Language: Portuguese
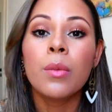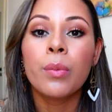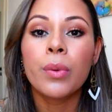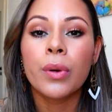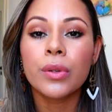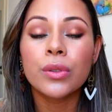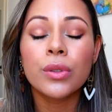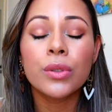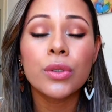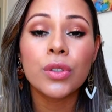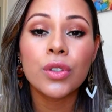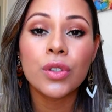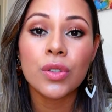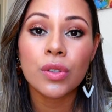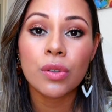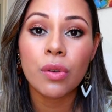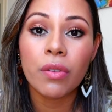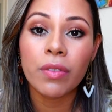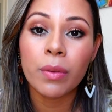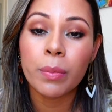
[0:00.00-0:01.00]
Produto de
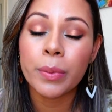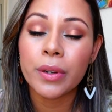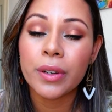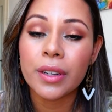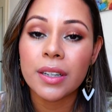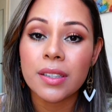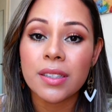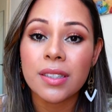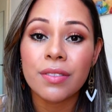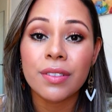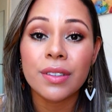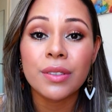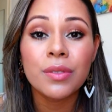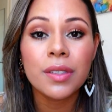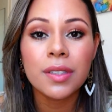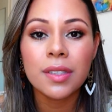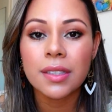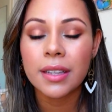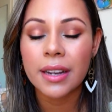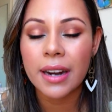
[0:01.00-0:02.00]
escova progressiva não
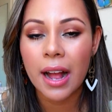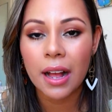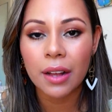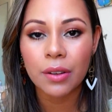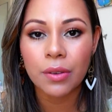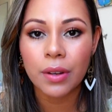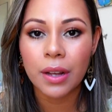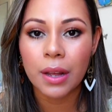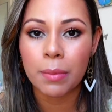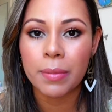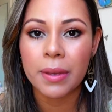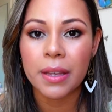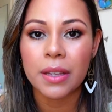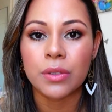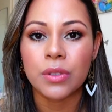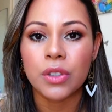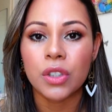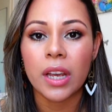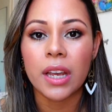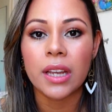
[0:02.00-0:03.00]
estraga o
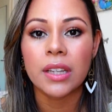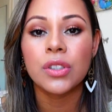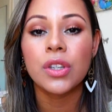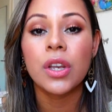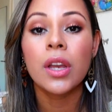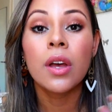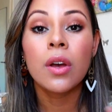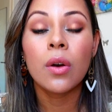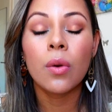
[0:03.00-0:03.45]
cabelo, gente.